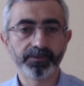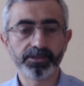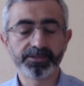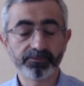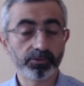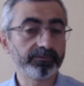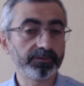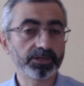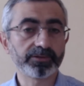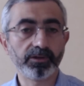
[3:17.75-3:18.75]
И сегодня, в
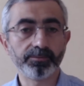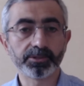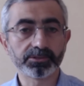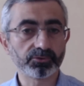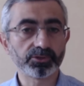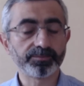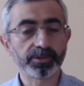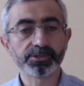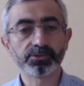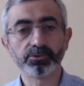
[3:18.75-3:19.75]
наше время, это тоже
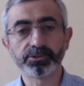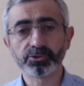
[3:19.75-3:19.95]
происходит.